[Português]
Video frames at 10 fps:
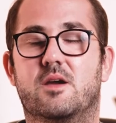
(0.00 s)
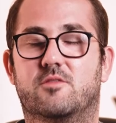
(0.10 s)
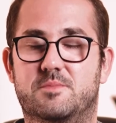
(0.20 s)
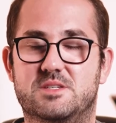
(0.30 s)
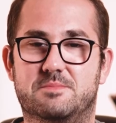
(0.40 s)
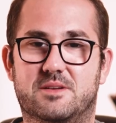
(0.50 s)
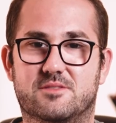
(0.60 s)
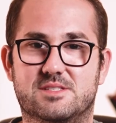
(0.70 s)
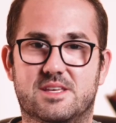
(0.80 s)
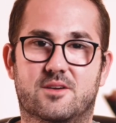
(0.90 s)
Eu vou pedir para
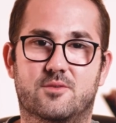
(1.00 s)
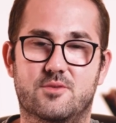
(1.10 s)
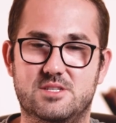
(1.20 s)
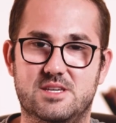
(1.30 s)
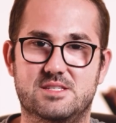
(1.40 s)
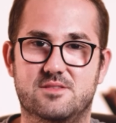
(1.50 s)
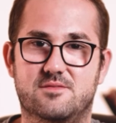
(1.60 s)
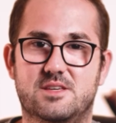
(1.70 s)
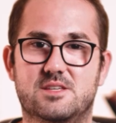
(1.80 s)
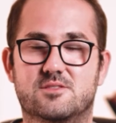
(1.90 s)
você curtir esse
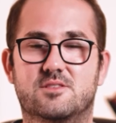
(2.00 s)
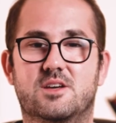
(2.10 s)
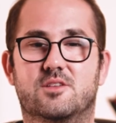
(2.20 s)
vídeo,